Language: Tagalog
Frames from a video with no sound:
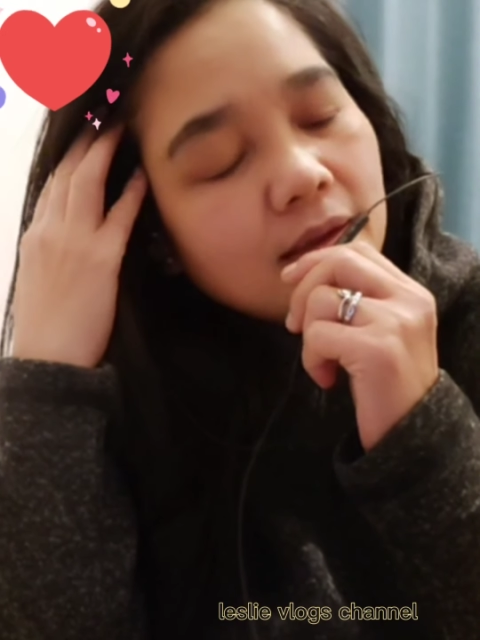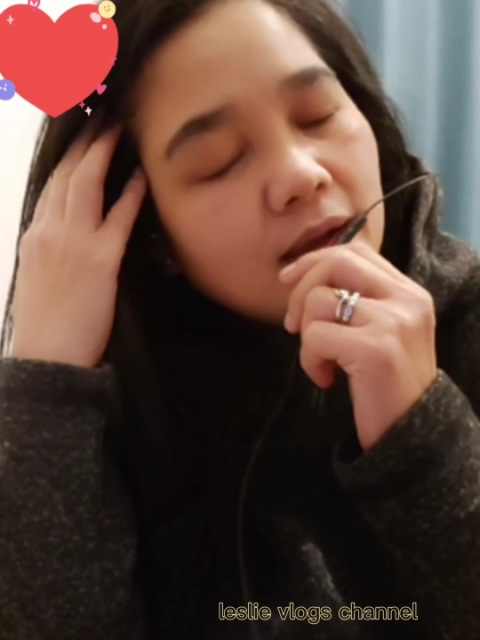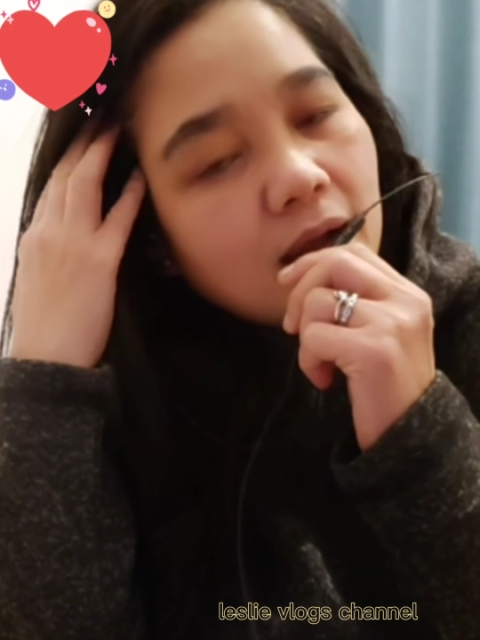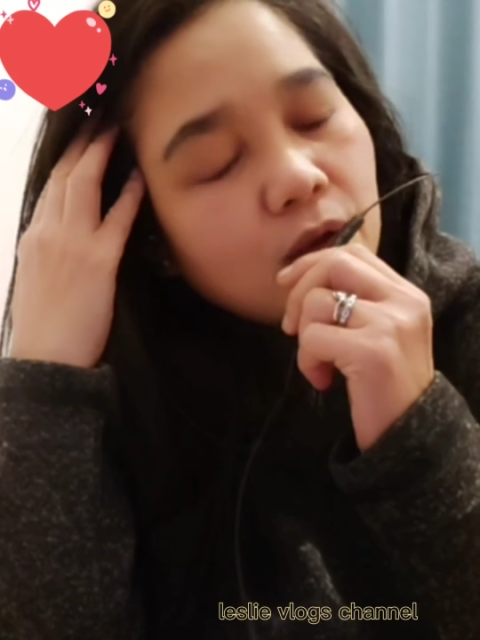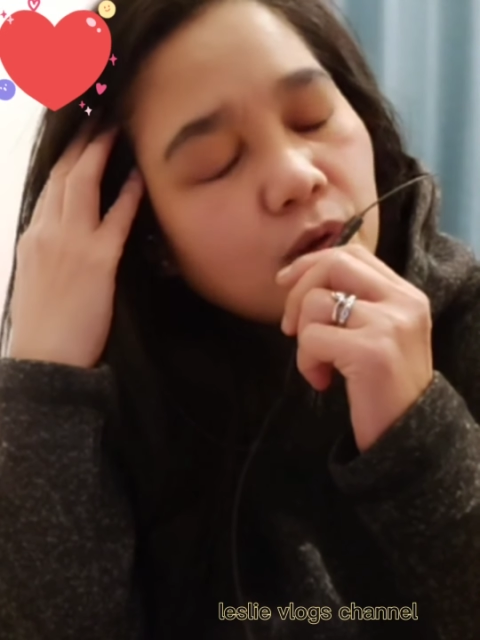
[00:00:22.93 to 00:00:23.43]

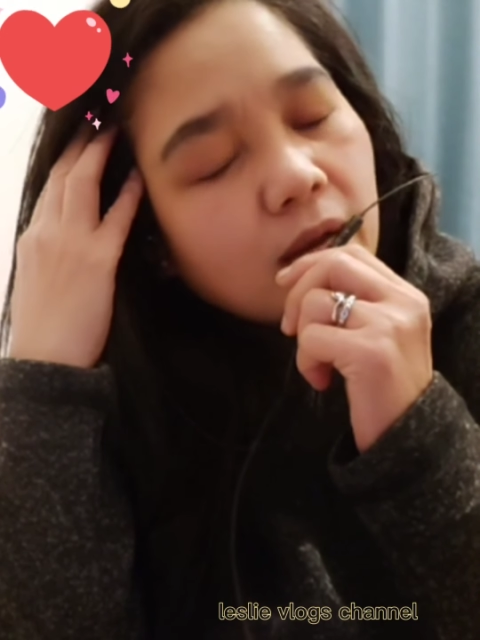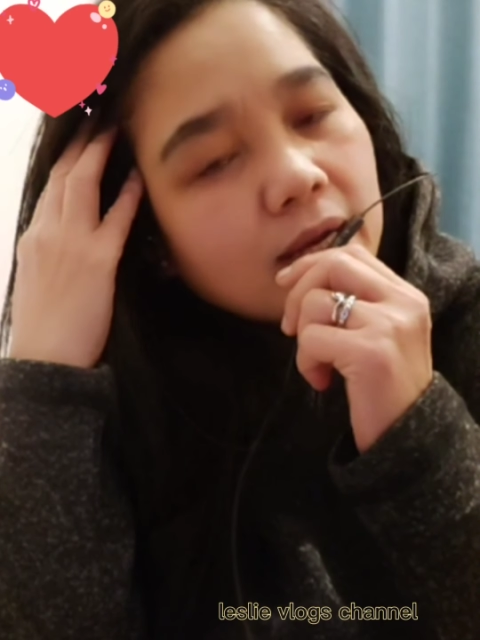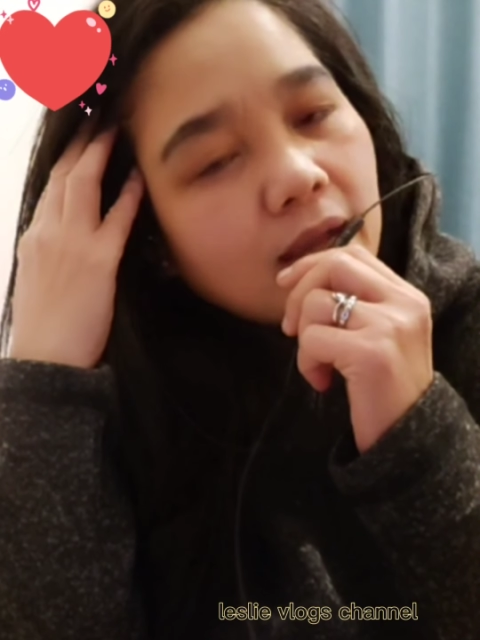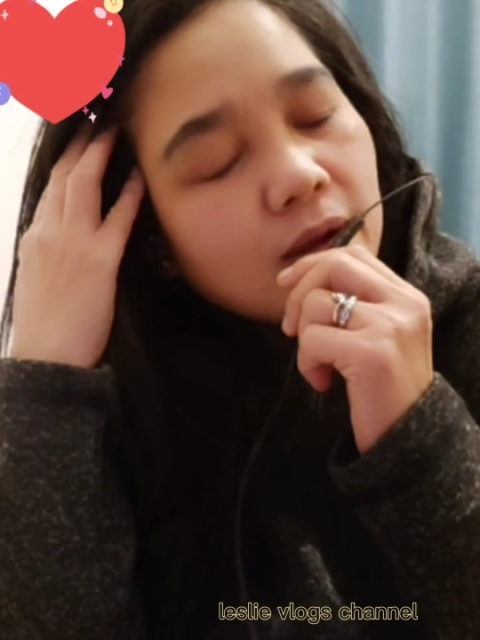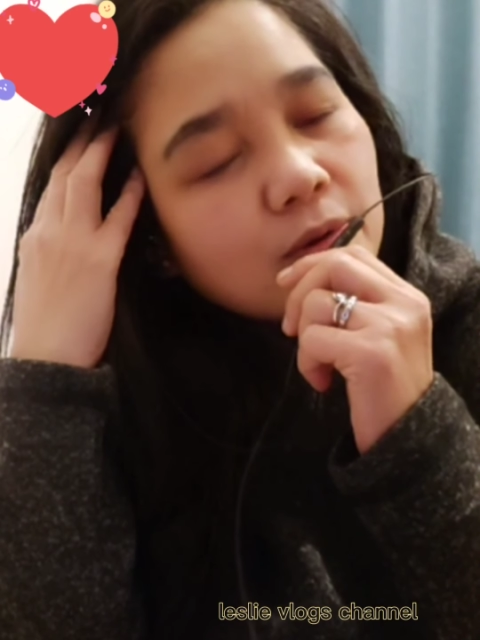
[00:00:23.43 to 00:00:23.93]
uh, lugar
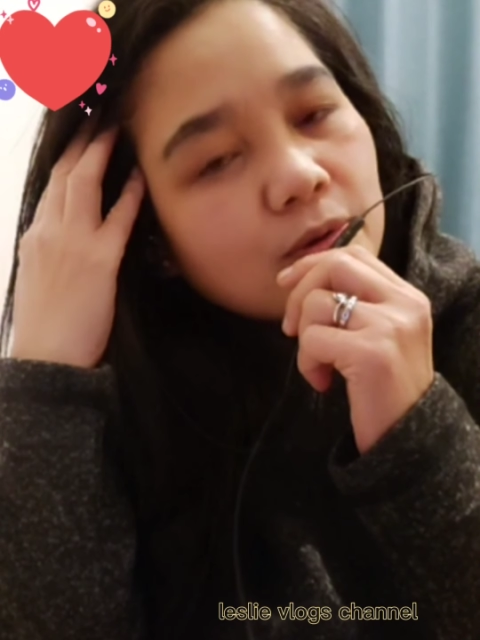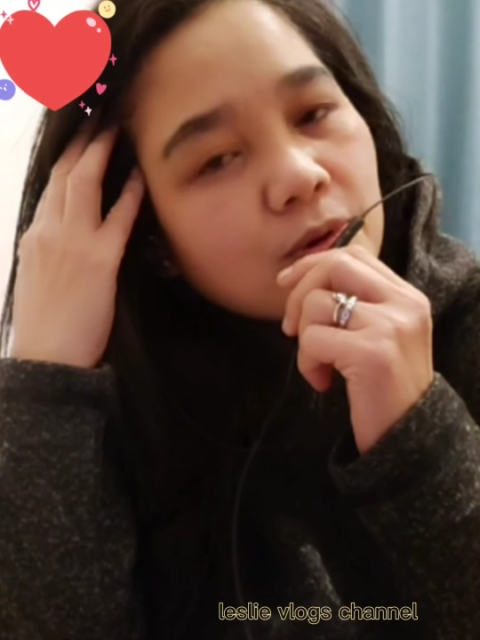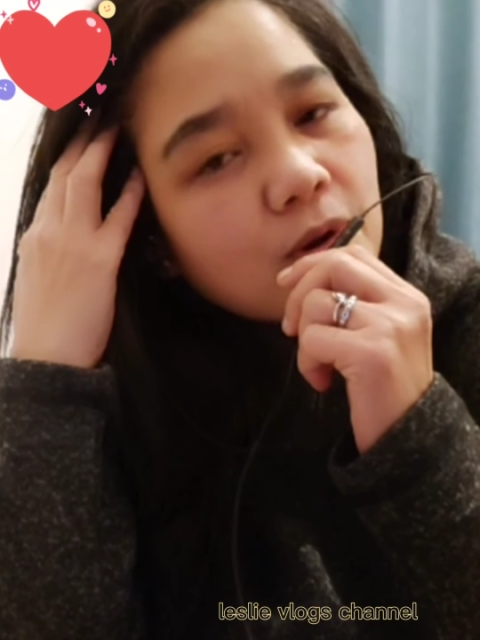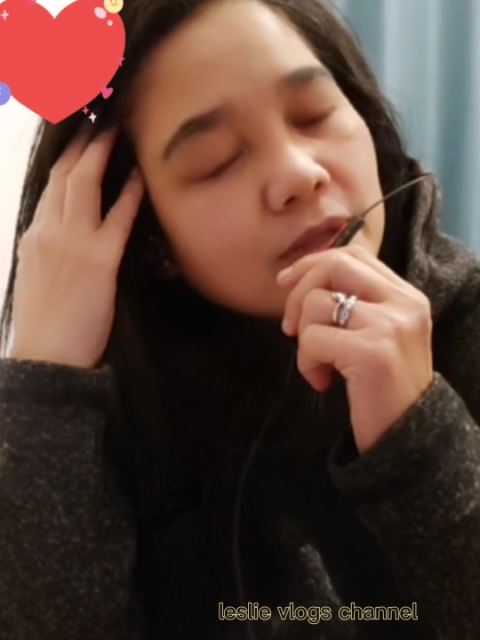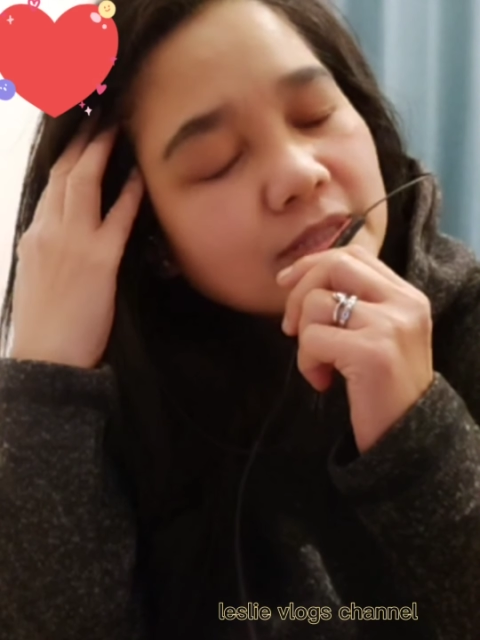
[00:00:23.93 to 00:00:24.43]

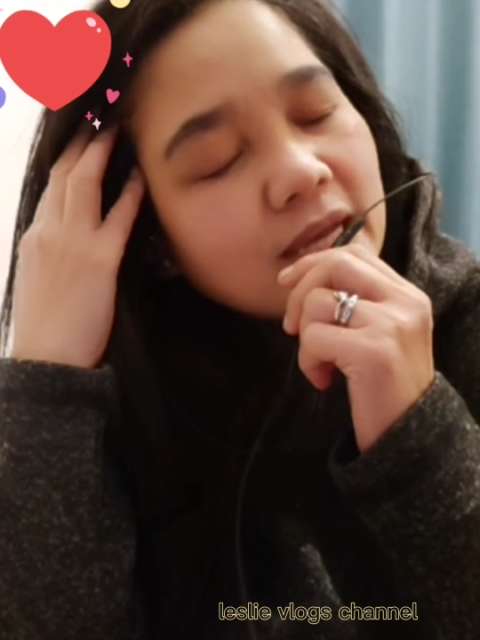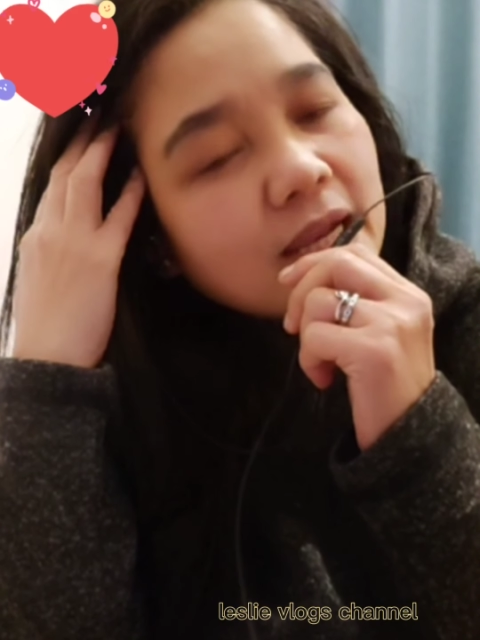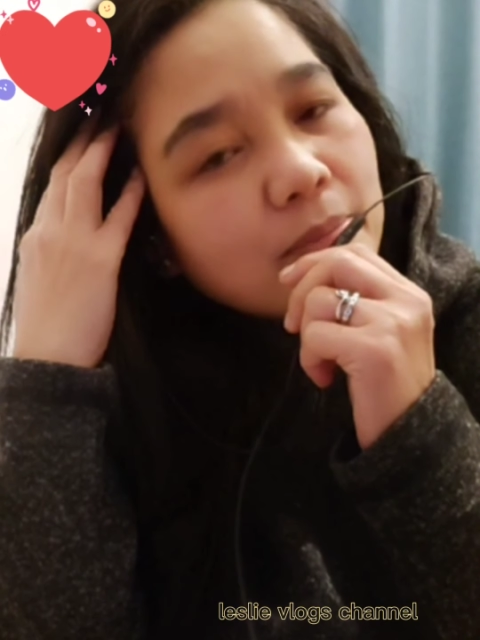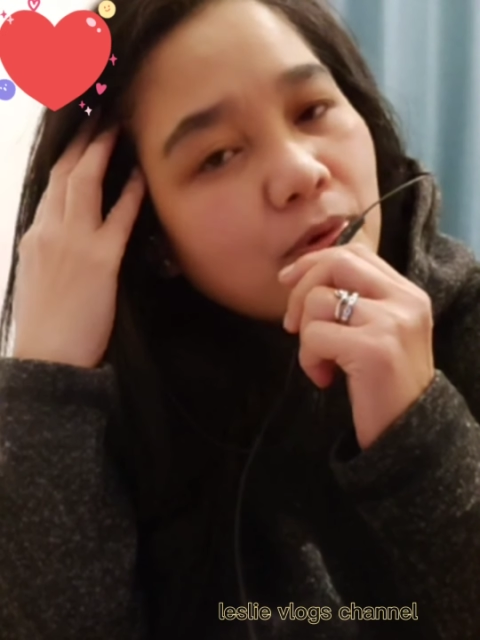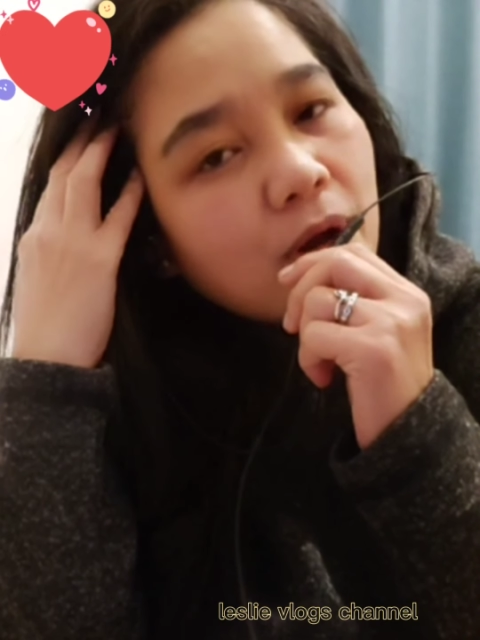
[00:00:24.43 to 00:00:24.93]
naroroon,
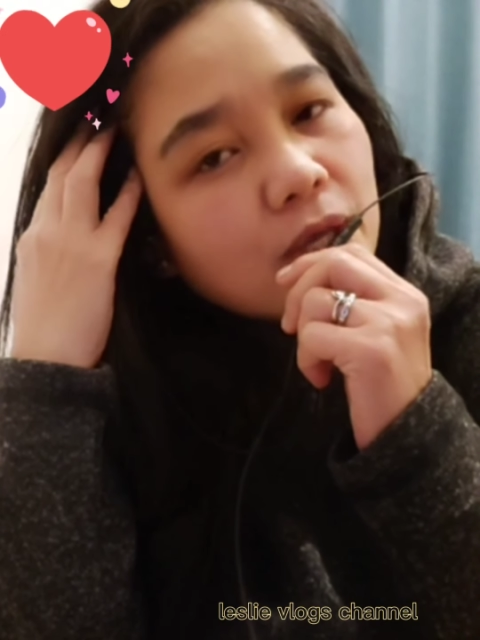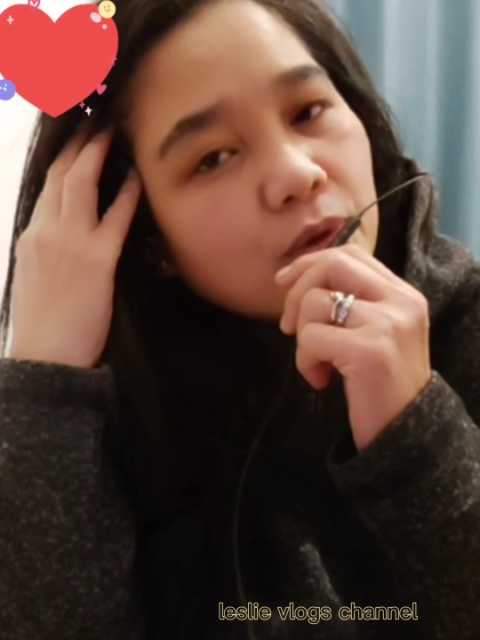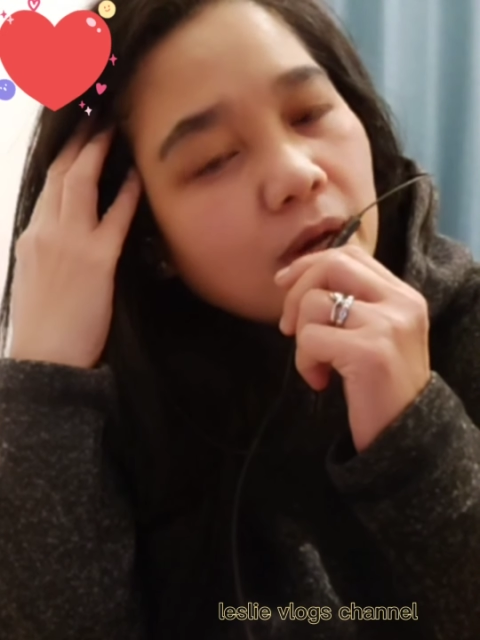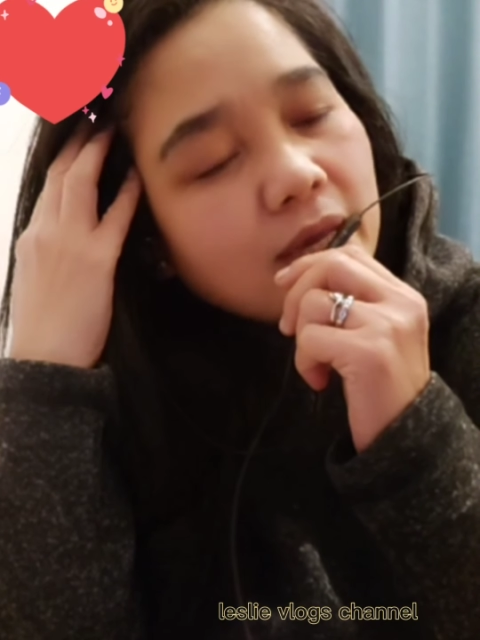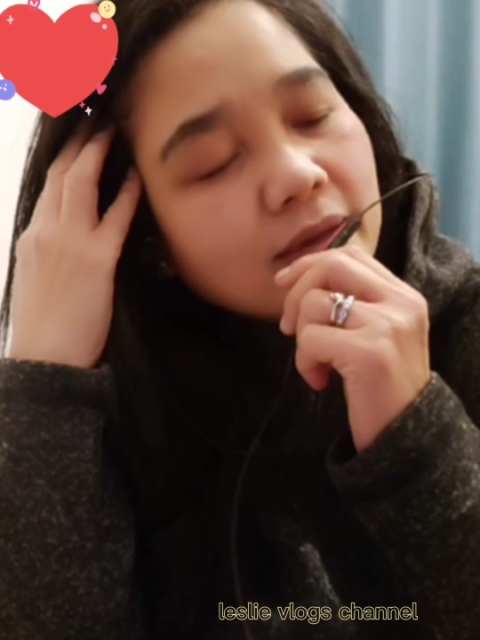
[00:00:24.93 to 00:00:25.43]
sana po kayo
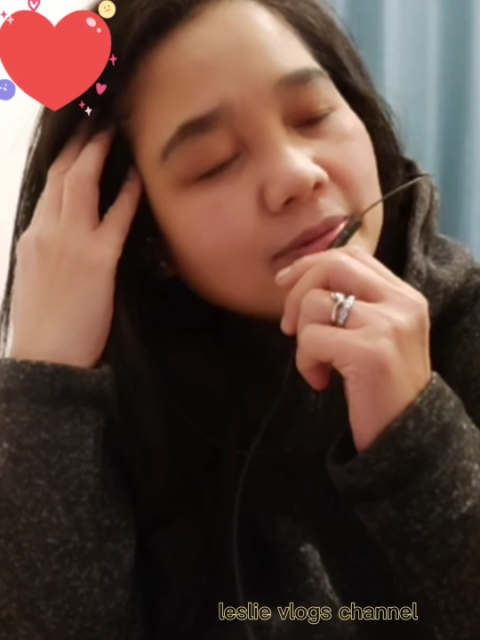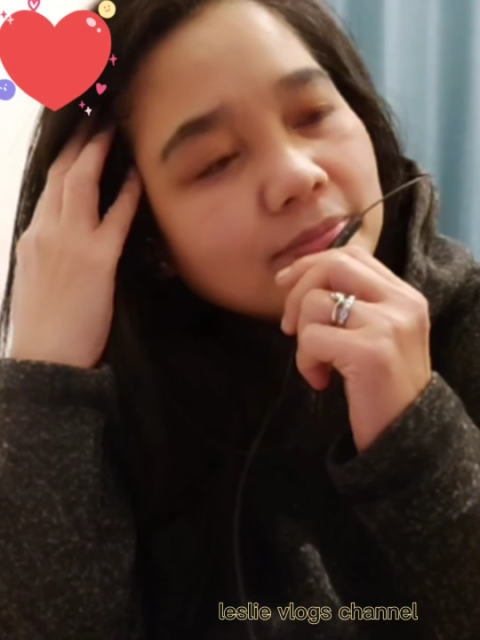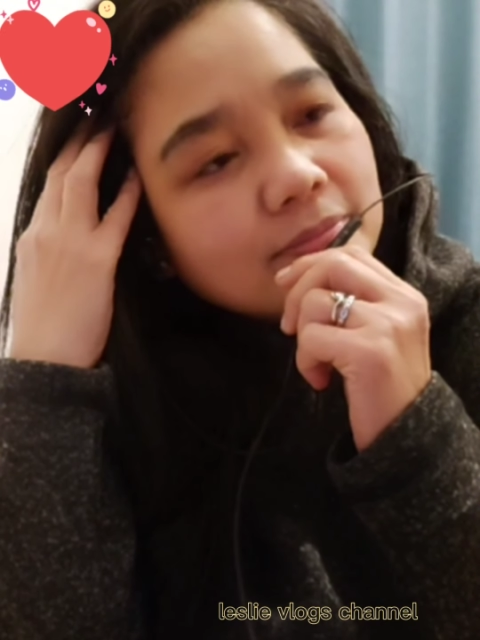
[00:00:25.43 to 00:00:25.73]
ay